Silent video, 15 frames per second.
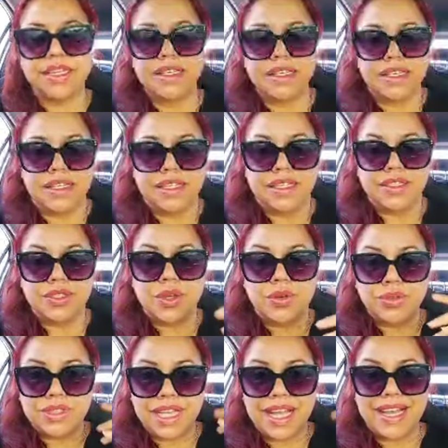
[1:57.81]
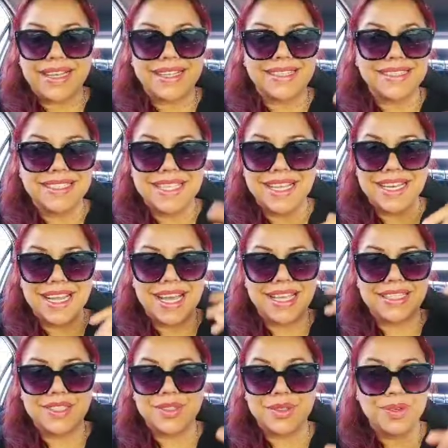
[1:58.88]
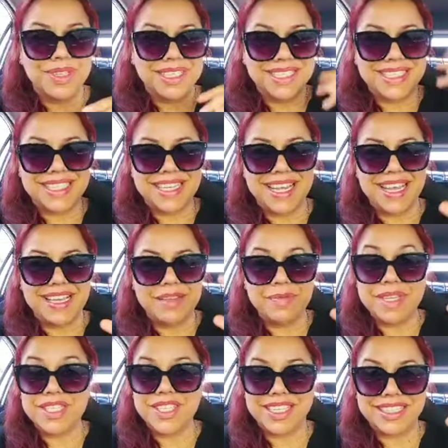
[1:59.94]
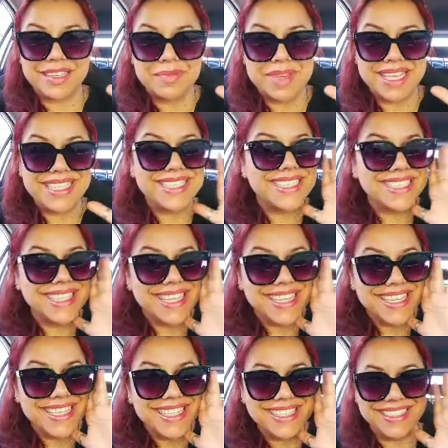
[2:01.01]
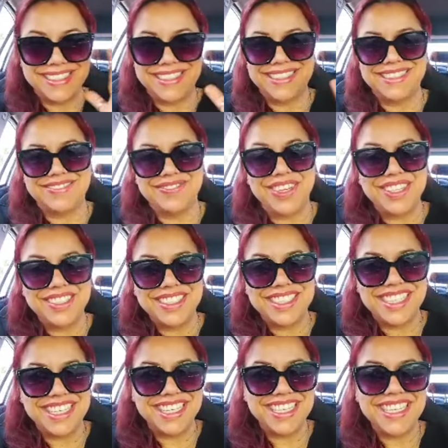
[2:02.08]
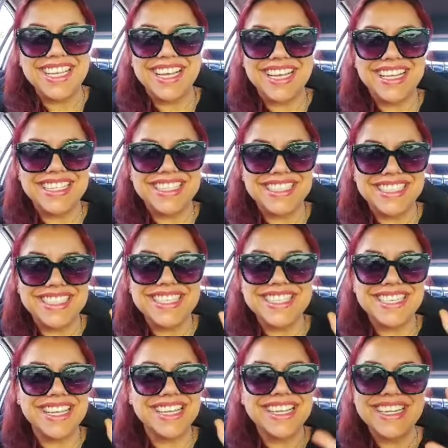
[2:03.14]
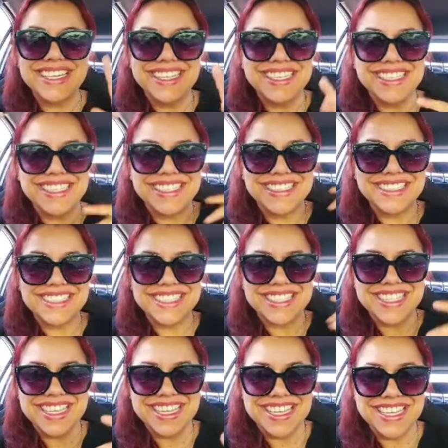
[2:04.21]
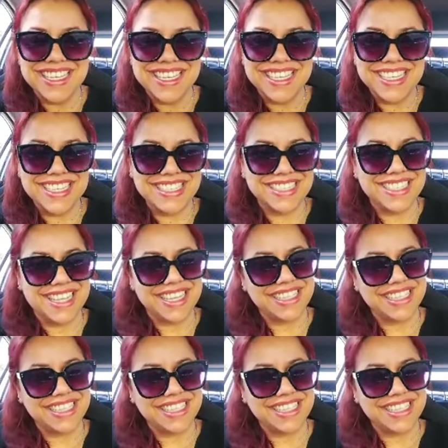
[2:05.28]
Soltar, cancelar, destruir, descriar imediatamente, sim. Bom dia, Liginha! Sim, deixa